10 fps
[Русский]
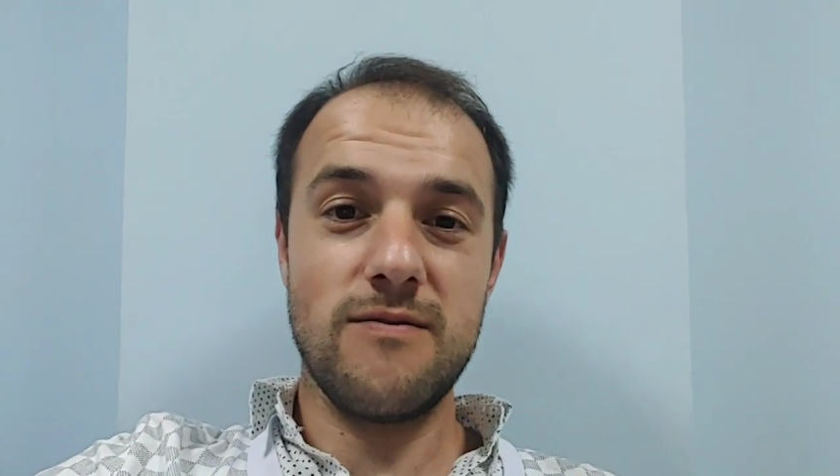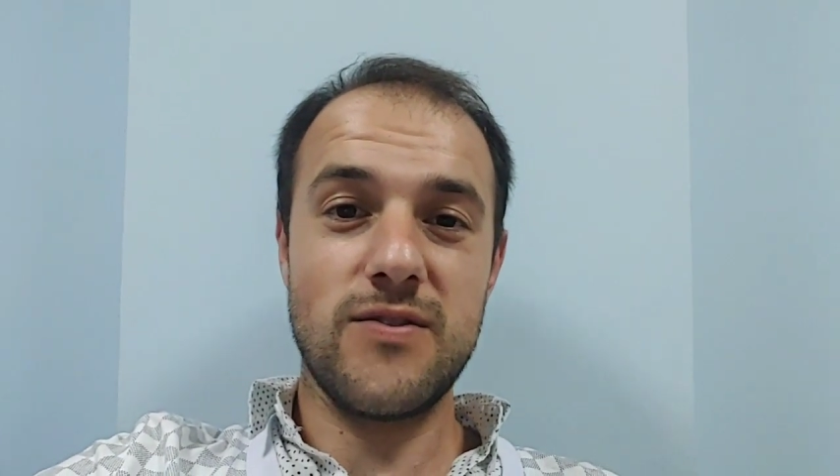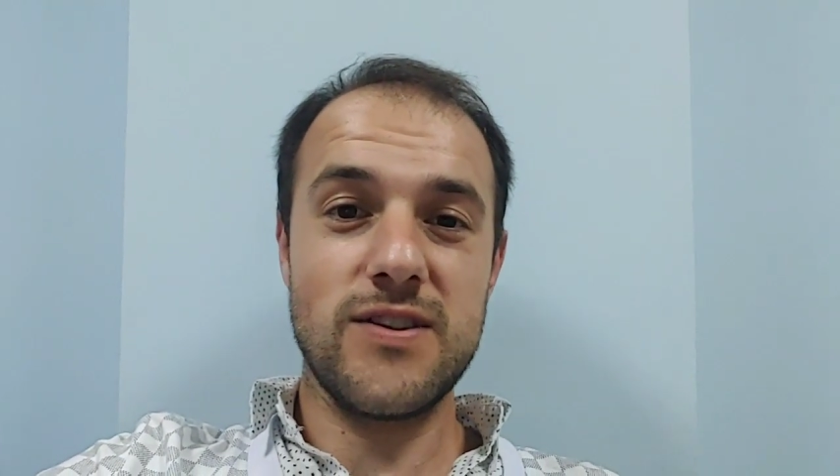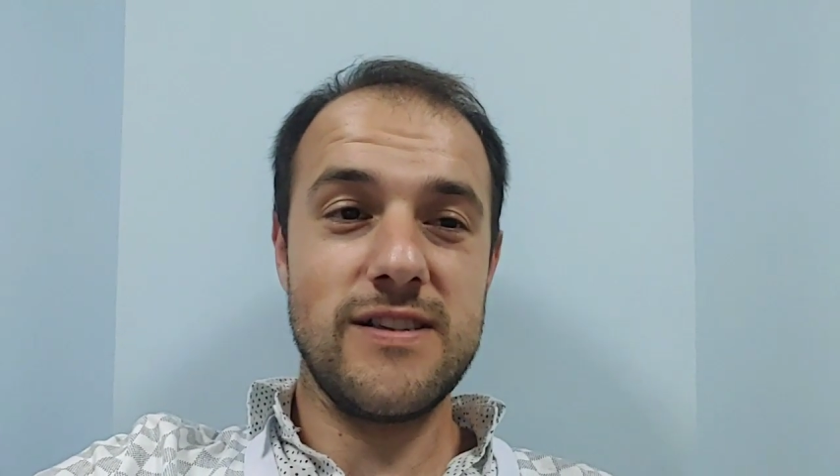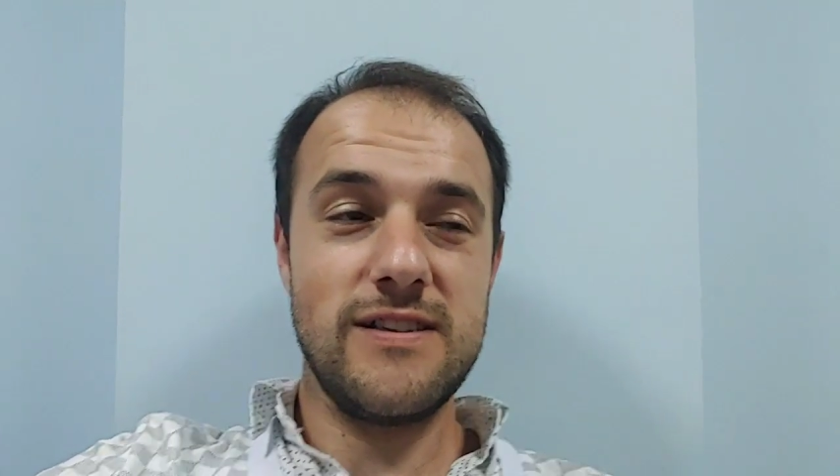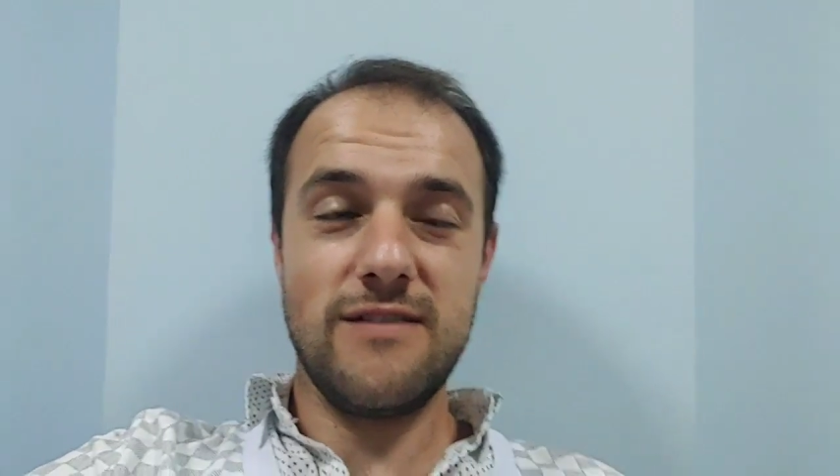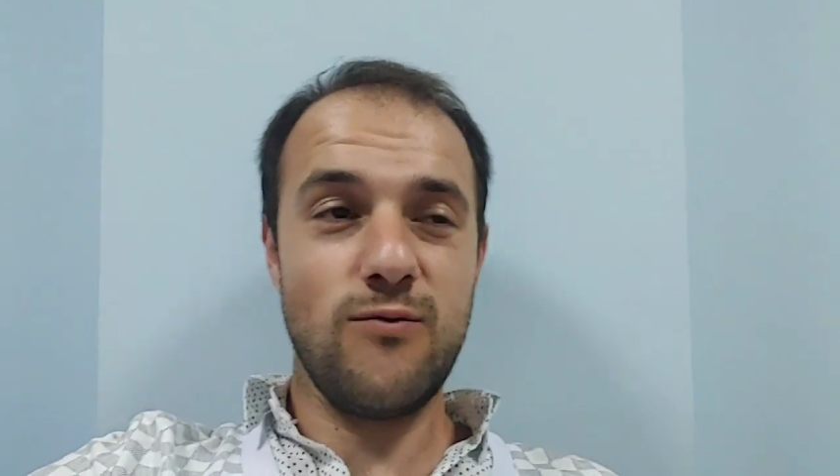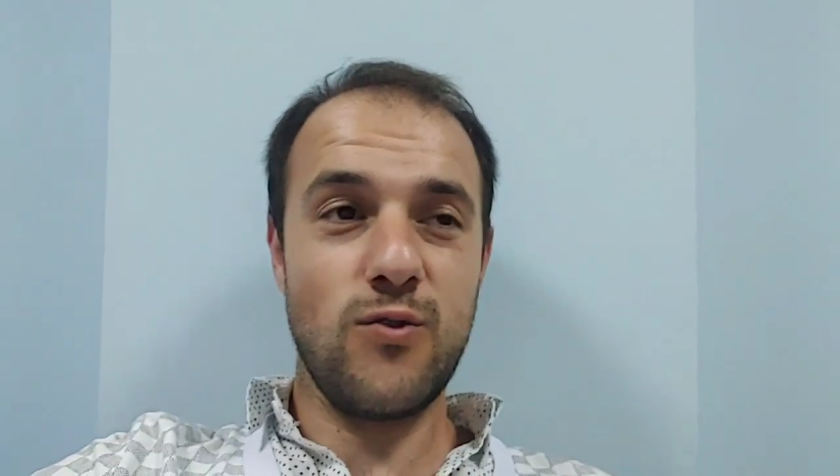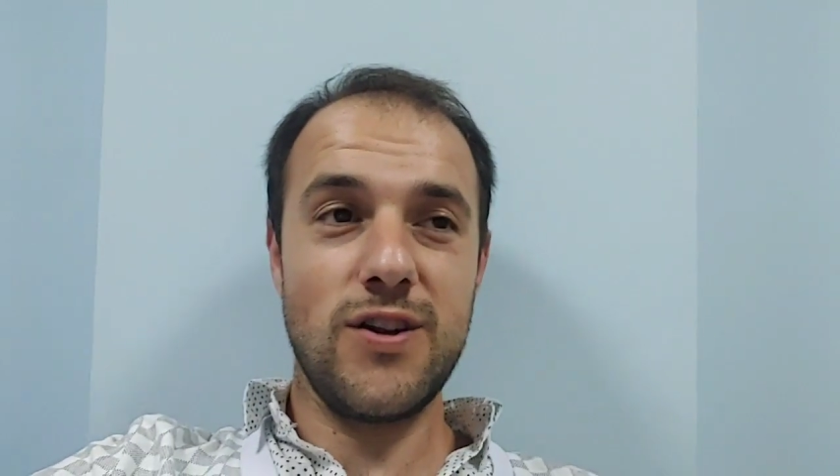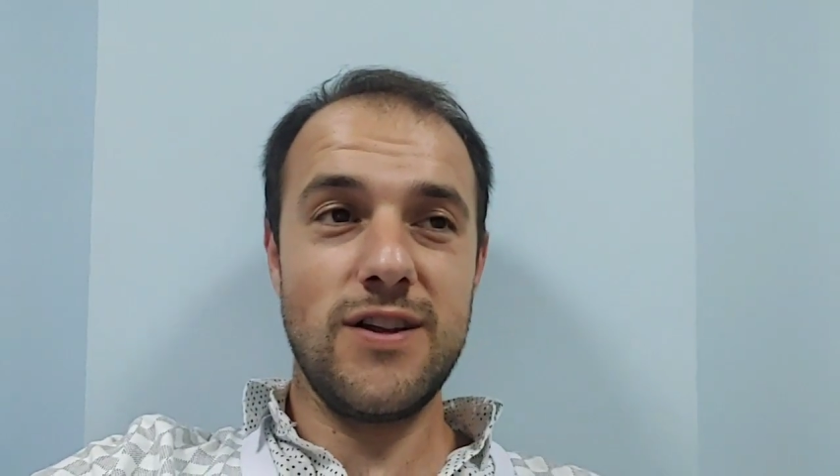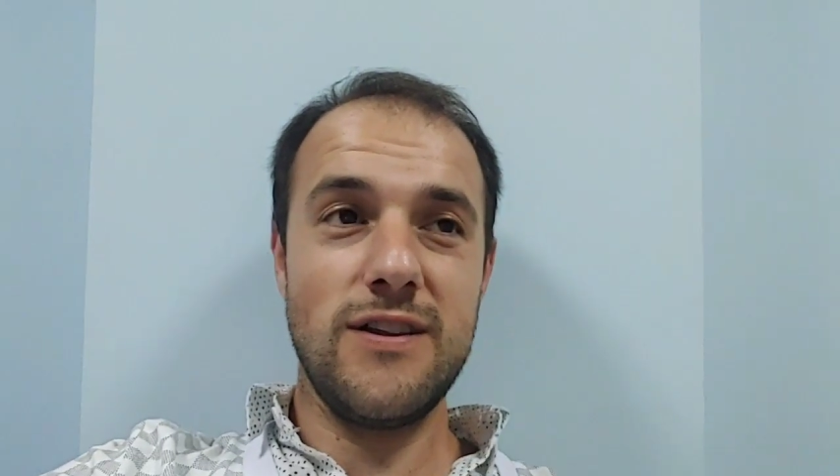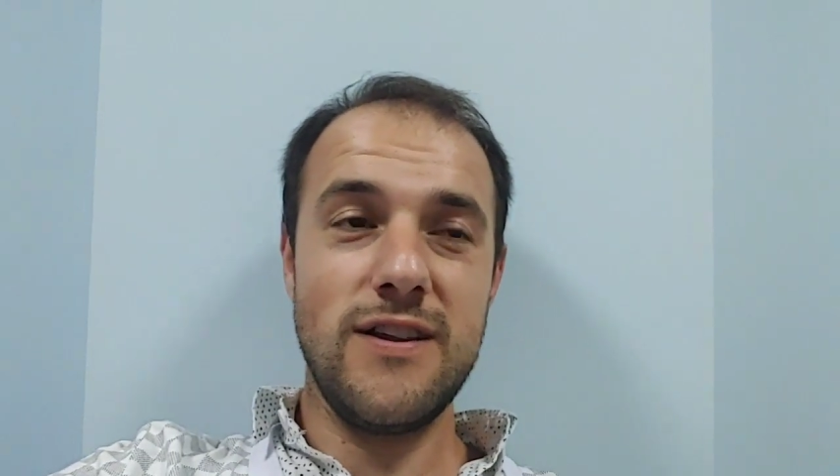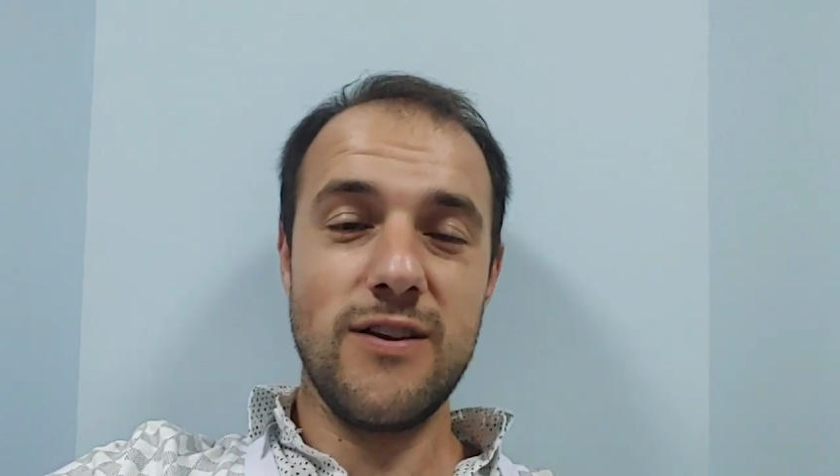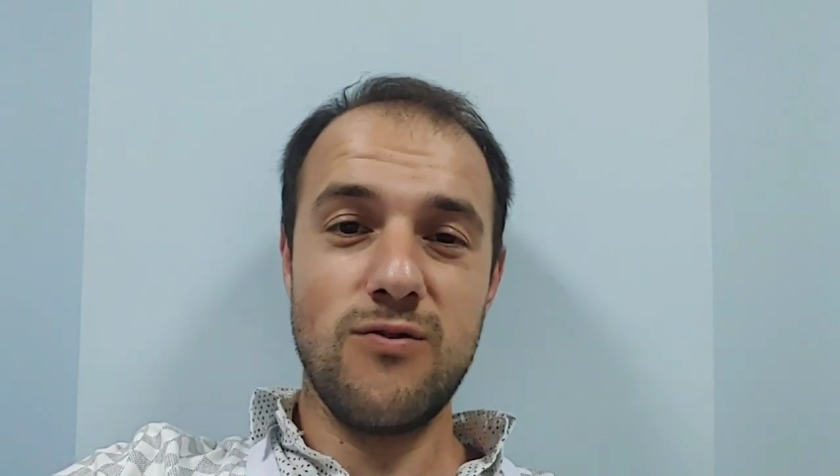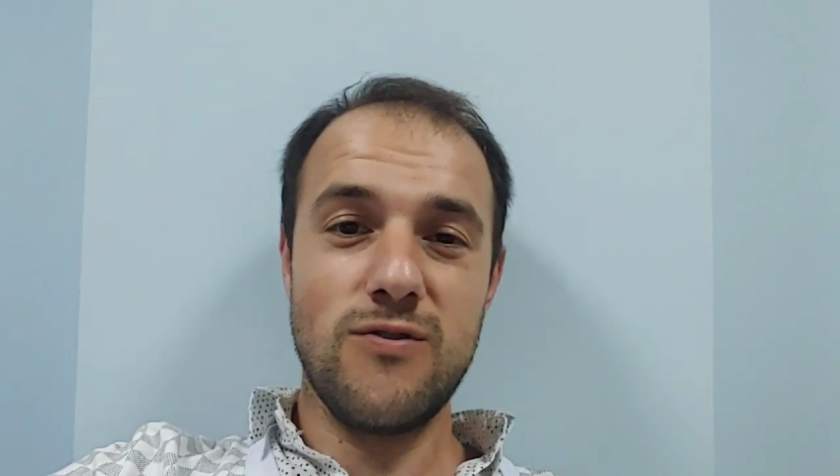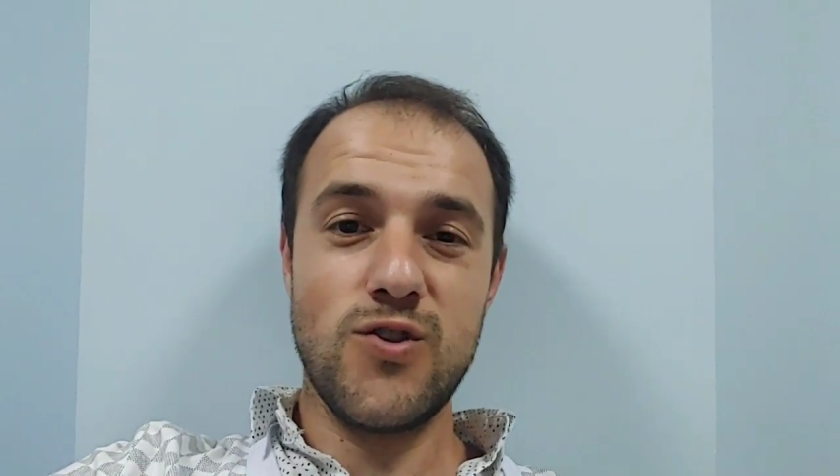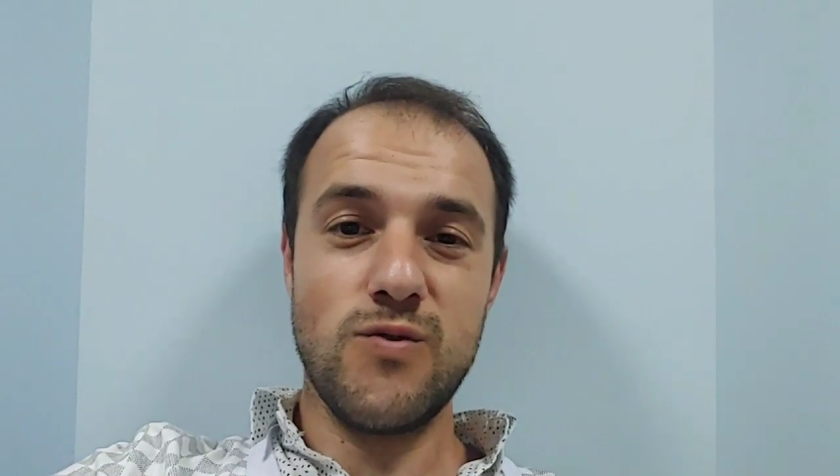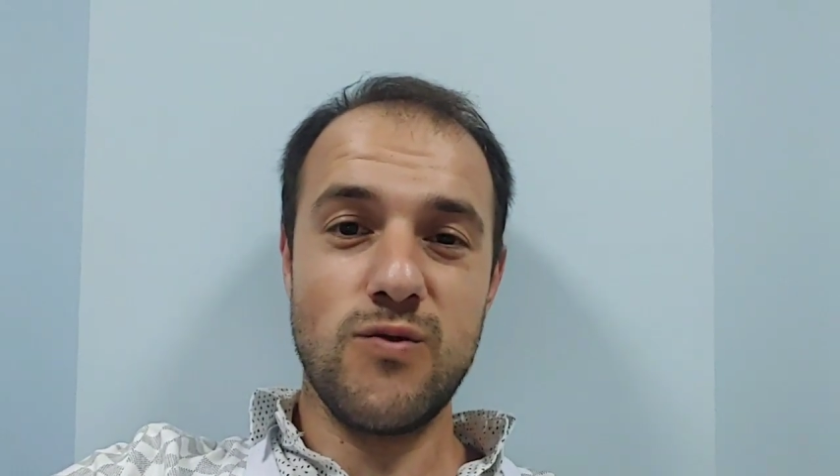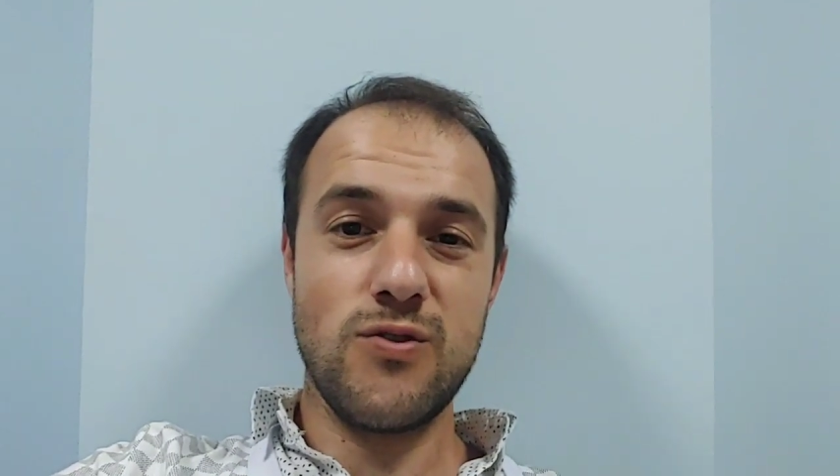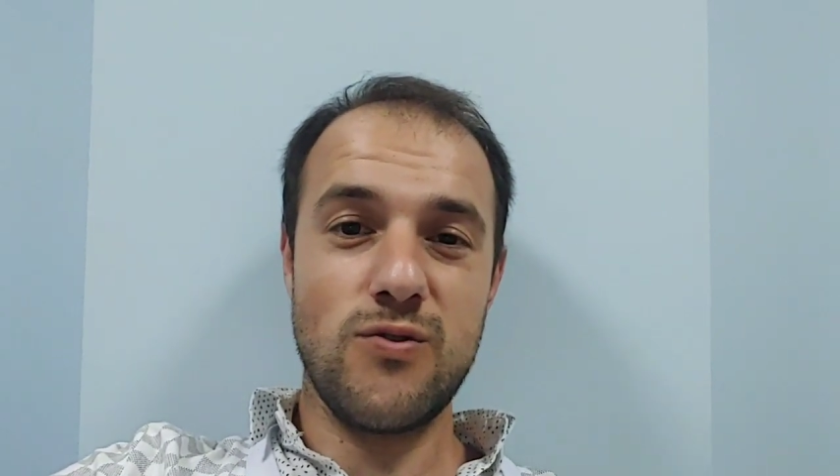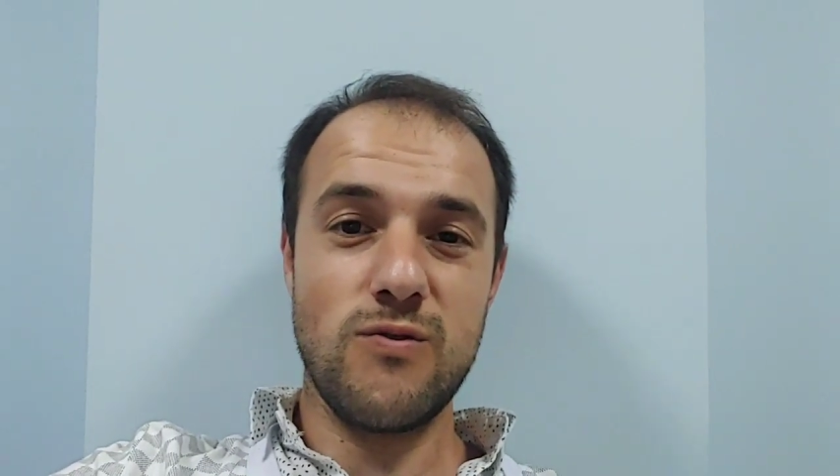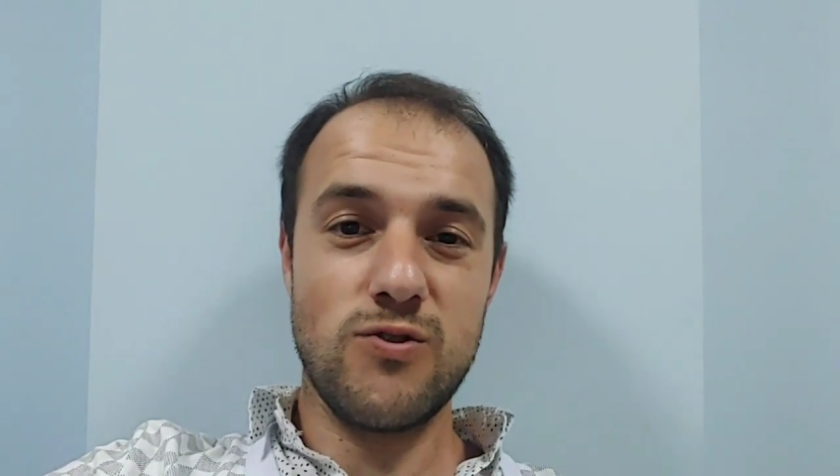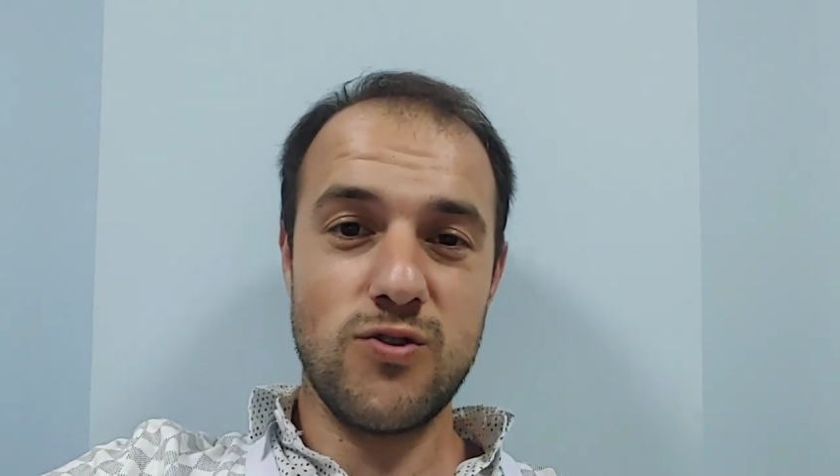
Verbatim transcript: в России, в Украине нету ничего такого,